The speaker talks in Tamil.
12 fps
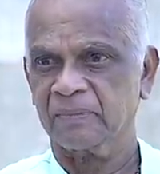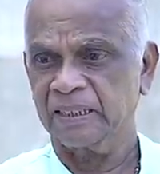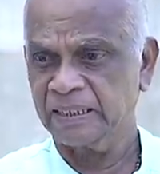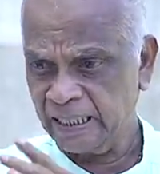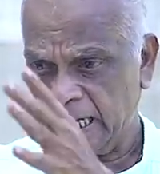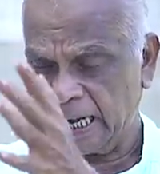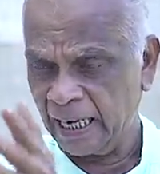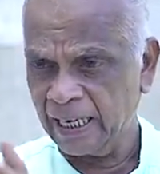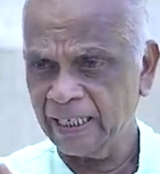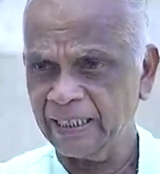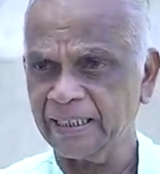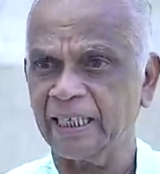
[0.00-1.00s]
இந்த
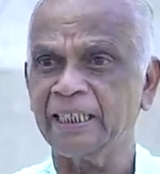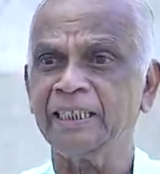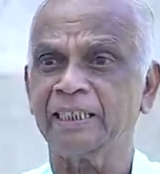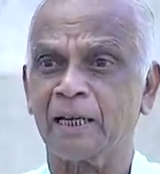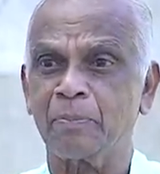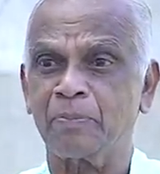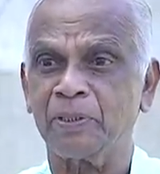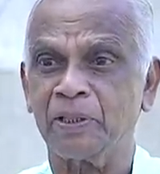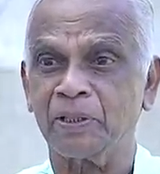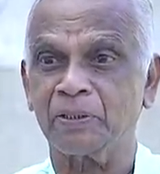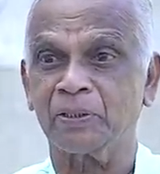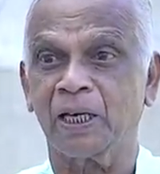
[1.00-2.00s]
அகழியை நிரப்பி
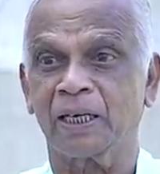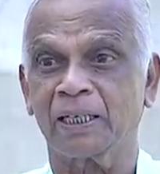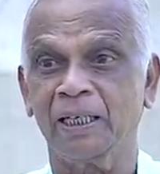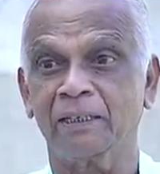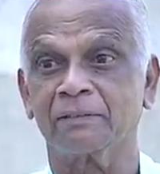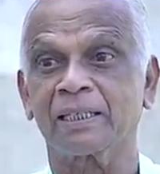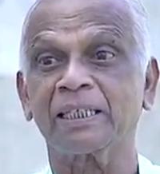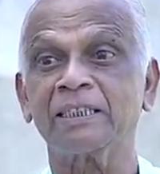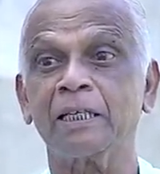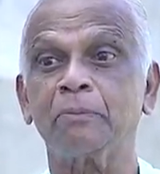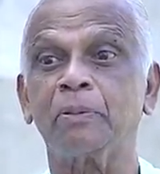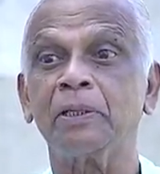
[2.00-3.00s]
இருந்தார்கள்
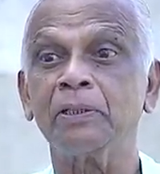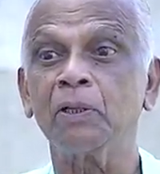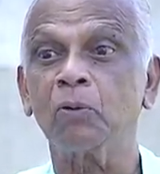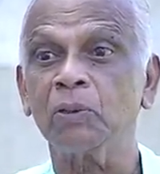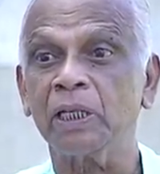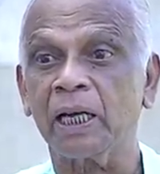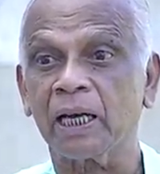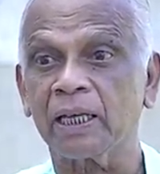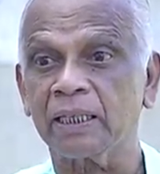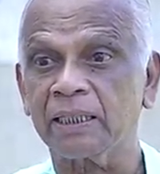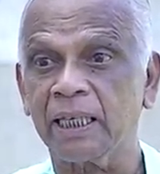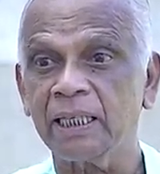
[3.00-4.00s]
தஞ்சை பெரிய கோயில்
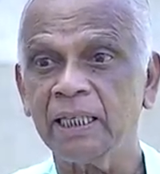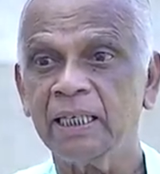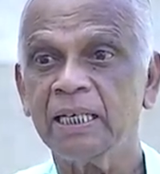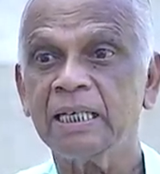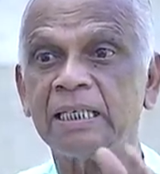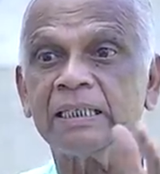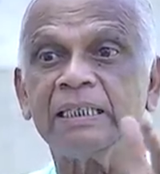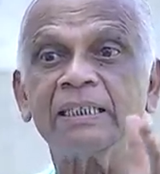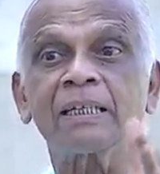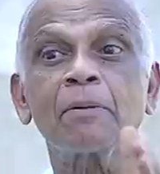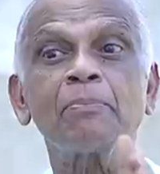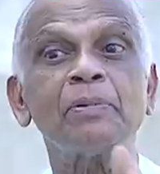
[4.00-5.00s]
அகழியை
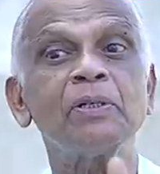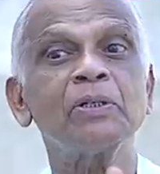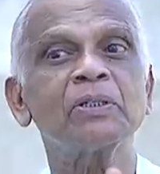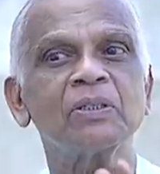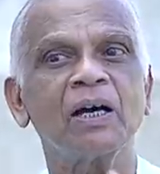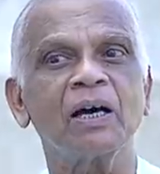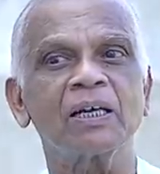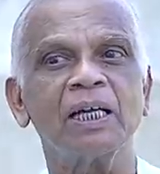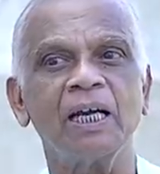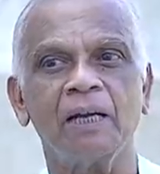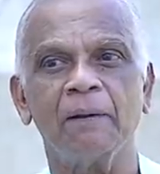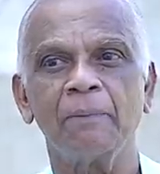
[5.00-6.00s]
நிரப்பி
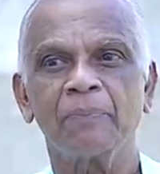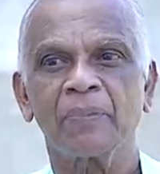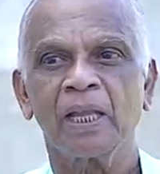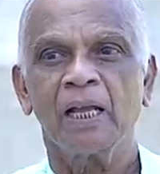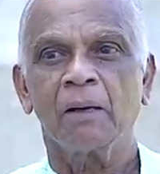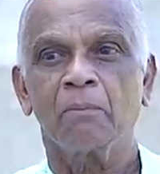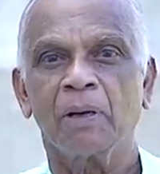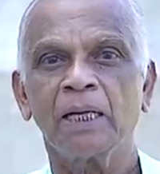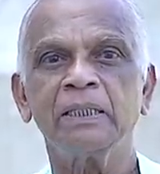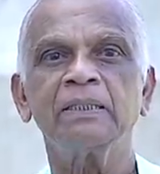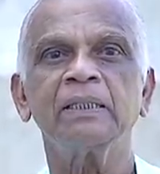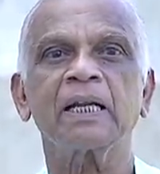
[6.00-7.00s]
இருந்தார்கள்
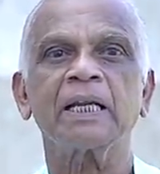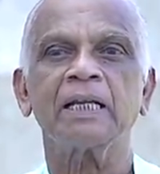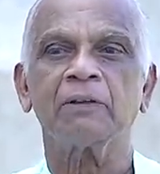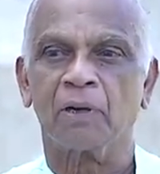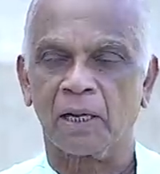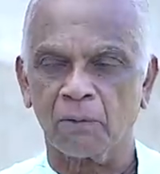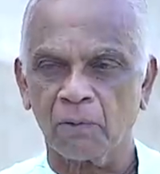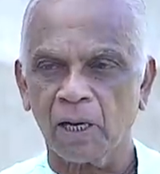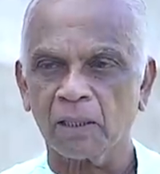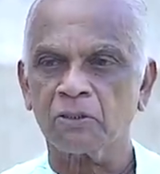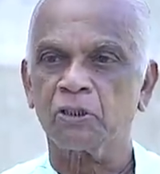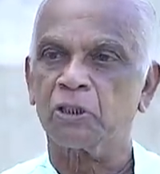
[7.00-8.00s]
மரிதிரை
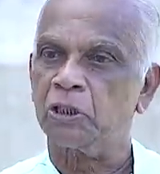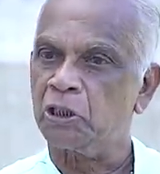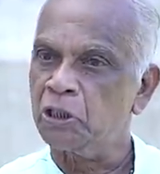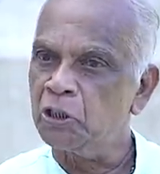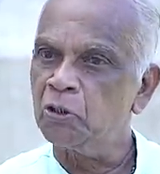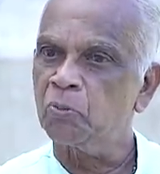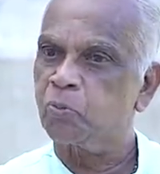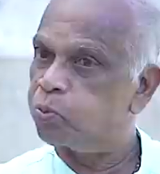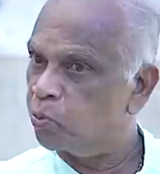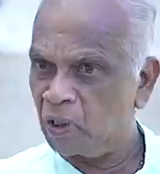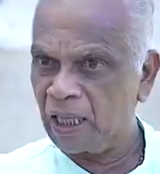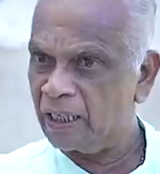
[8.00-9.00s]
வடவாற்று
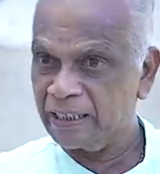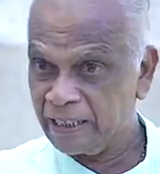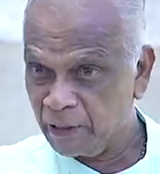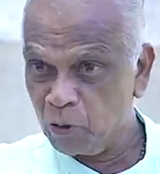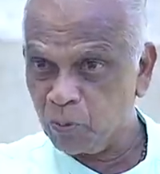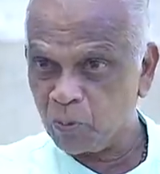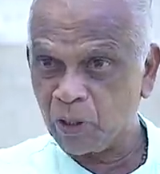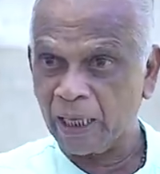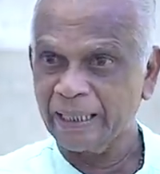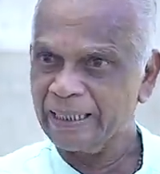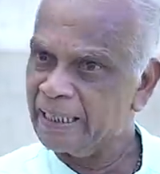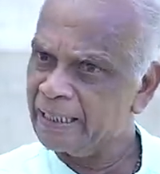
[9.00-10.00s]
இடுபுணல்
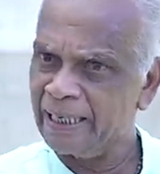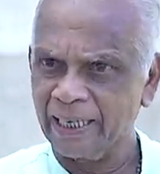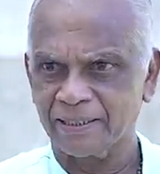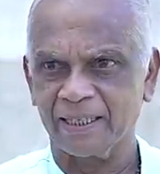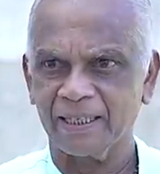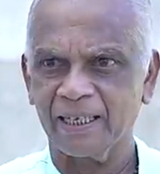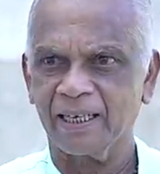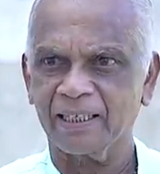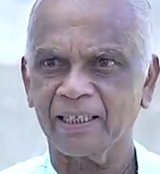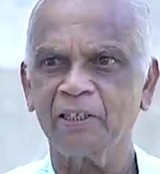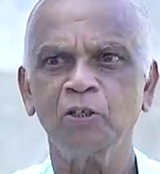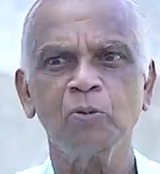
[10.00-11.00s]
இடுபுணல் இன்லெட்
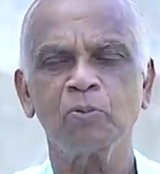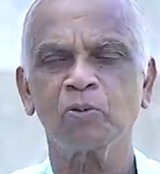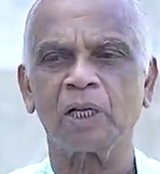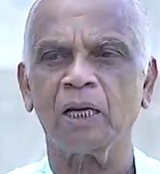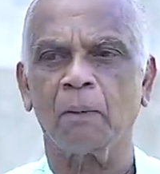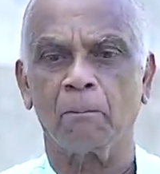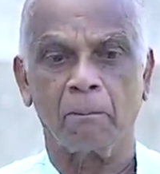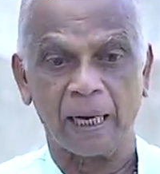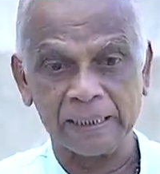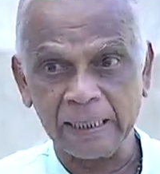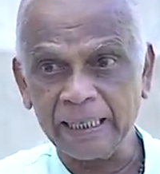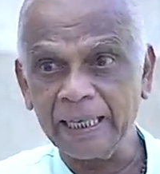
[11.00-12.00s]
இடுபுணல்
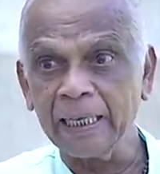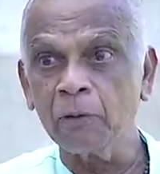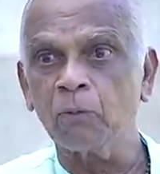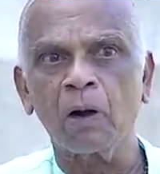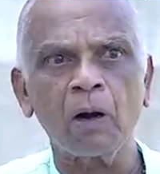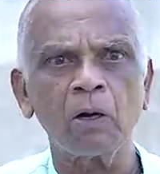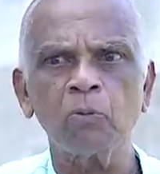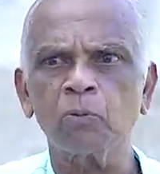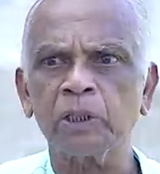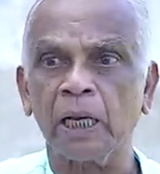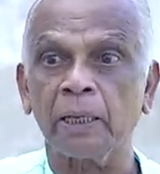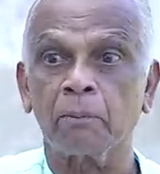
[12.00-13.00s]
மதகில் வாழ்
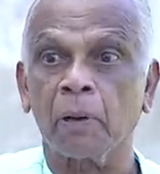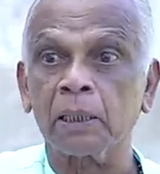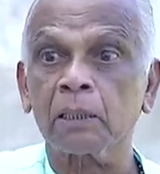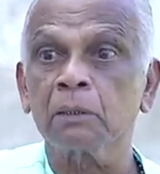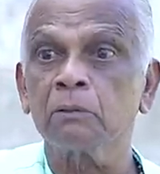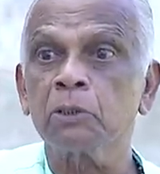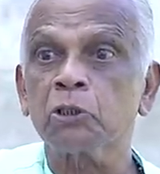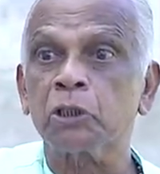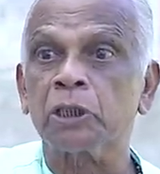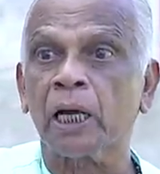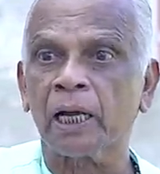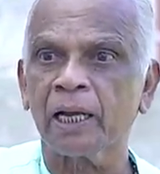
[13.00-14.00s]
முதலை மதகும்
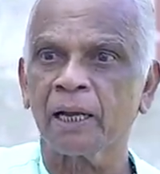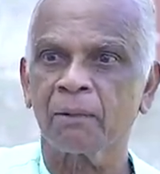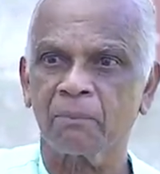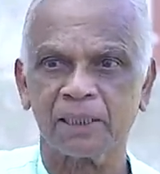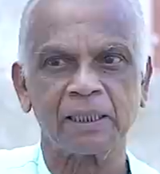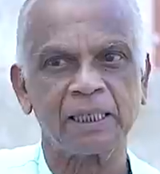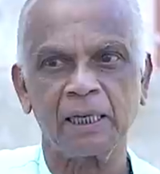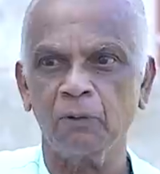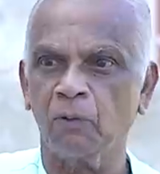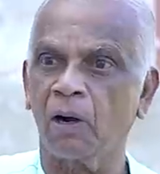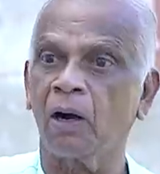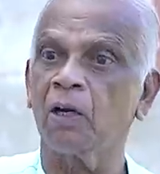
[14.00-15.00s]
வச்சுருந்தாங்க
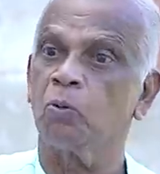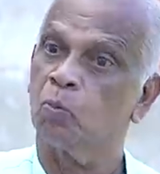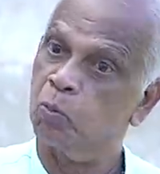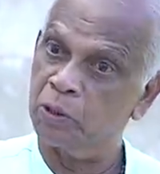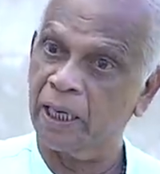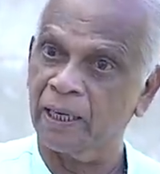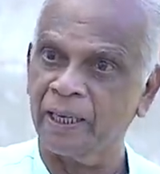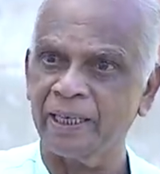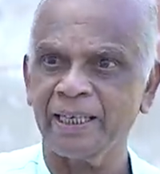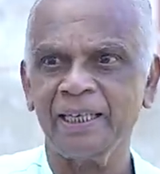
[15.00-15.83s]
மதகில் வாழ் முதலை